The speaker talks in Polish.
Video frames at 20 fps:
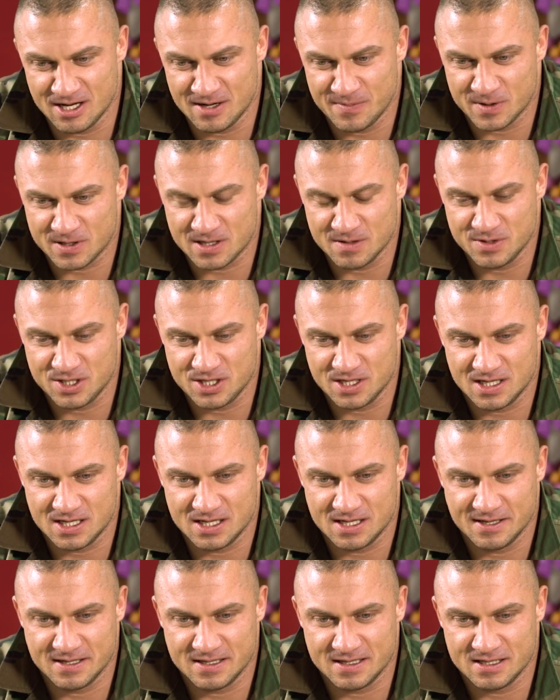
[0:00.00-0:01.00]
No potem się
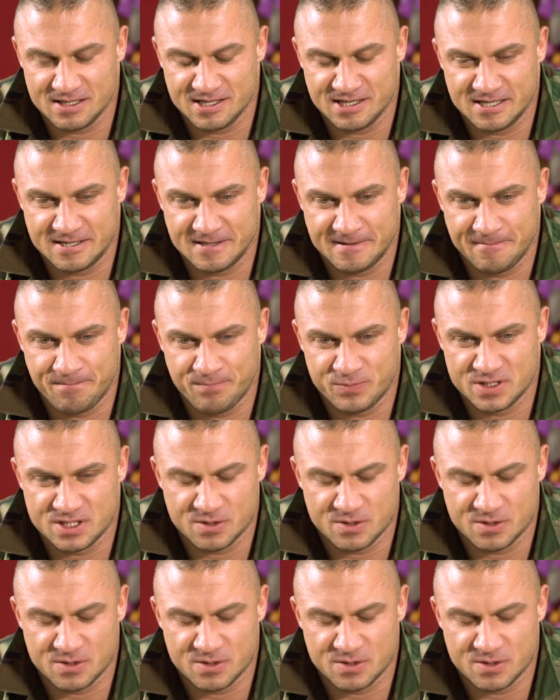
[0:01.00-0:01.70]
yy,